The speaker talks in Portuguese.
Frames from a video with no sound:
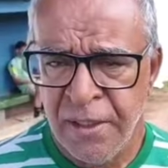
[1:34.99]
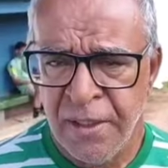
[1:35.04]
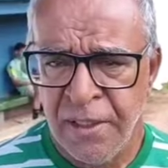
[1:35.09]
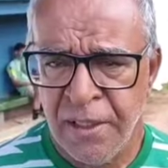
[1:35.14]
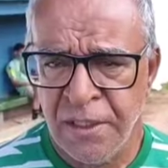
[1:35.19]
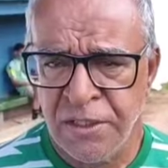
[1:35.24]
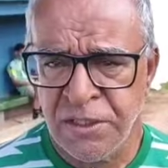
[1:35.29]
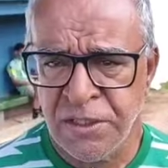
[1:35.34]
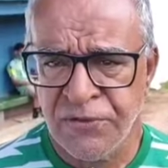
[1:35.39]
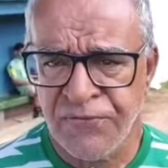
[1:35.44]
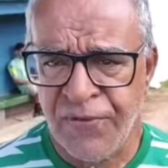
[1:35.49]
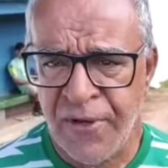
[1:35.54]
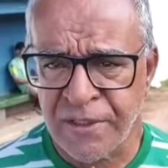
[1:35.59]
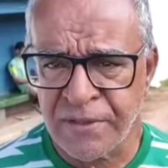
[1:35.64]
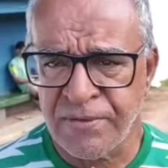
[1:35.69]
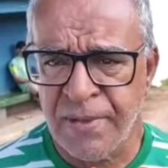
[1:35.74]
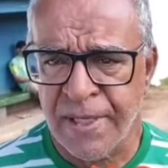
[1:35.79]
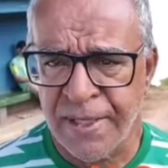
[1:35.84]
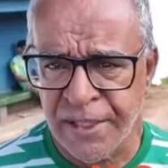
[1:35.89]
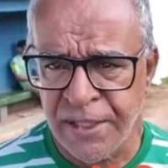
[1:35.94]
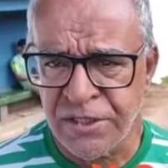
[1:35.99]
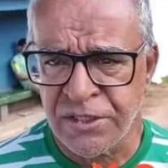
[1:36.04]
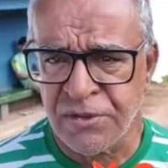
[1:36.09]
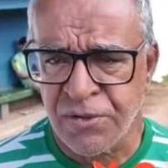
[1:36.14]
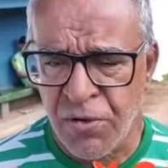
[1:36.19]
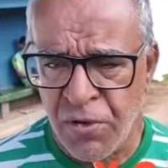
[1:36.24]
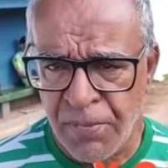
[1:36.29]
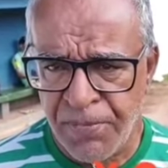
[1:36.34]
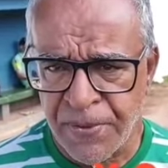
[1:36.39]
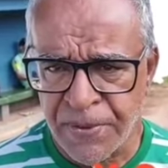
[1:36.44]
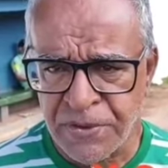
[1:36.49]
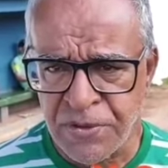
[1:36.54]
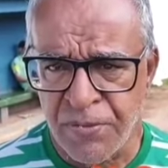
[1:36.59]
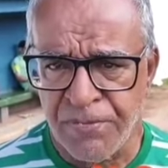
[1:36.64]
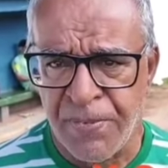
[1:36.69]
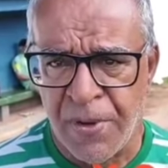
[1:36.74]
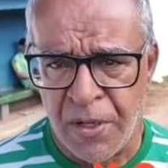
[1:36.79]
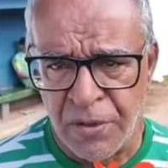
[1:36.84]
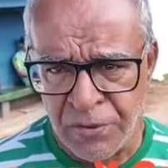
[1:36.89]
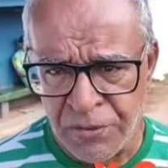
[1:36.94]
E a gente faça uma grande Copa São
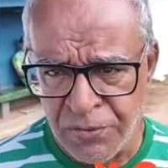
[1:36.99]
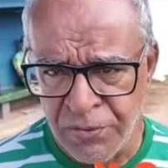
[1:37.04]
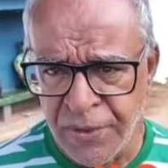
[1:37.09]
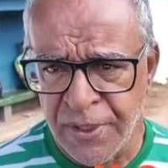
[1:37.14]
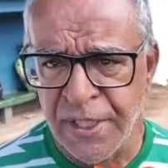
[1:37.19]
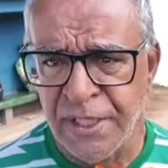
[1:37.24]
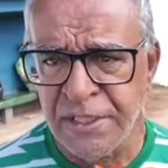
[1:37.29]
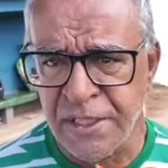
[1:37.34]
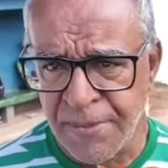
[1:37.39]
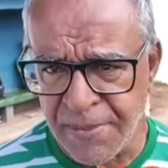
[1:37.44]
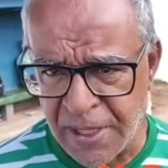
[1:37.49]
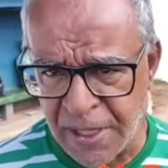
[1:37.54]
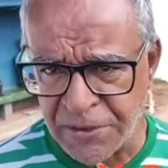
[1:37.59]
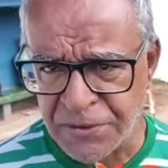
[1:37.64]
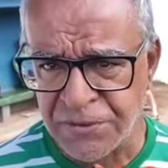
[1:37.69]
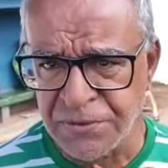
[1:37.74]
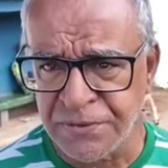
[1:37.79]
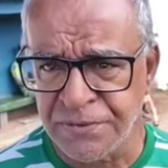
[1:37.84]
Paulo. Um grande abraço.